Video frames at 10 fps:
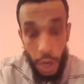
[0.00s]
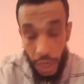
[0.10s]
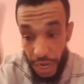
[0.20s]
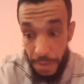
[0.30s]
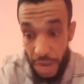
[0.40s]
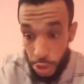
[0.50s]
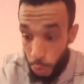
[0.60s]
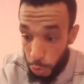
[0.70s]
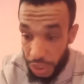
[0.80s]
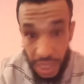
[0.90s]
يعني من اجل
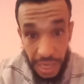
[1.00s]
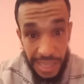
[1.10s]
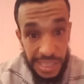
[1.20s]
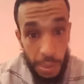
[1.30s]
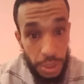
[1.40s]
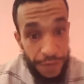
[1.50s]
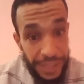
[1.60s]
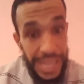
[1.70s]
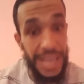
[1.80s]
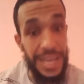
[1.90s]
وجدنا الله عز وجل في
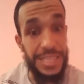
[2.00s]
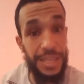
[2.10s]
هذه الحياه